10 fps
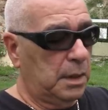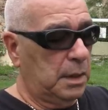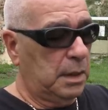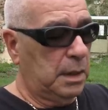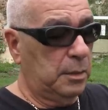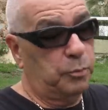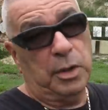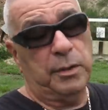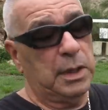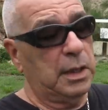Eh,
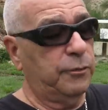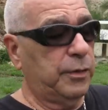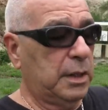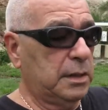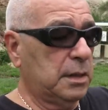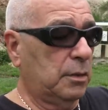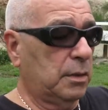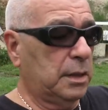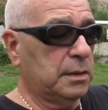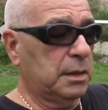puedes ver la diferencia, lo
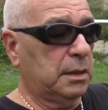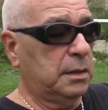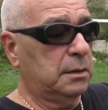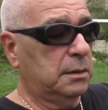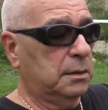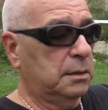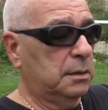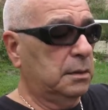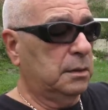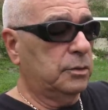que dice aquí.
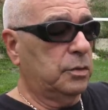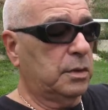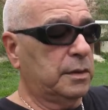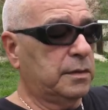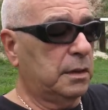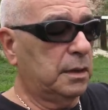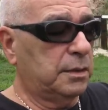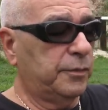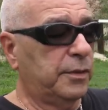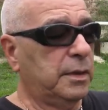You can see the
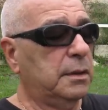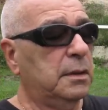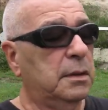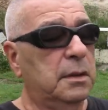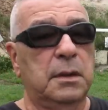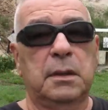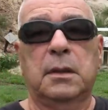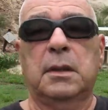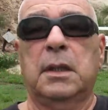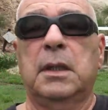difference.
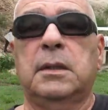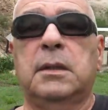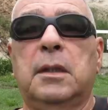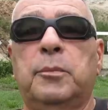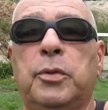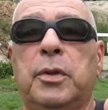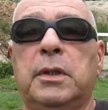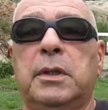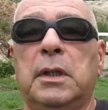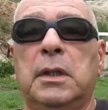Este es el
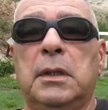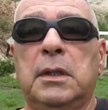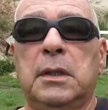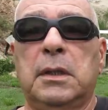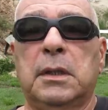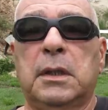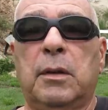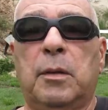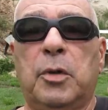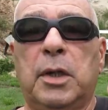proyectil que
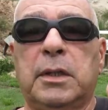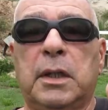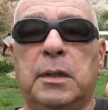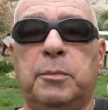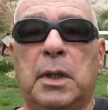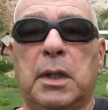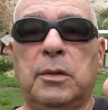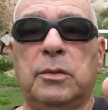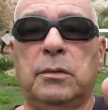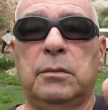vamos a estar
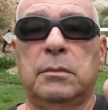disparando.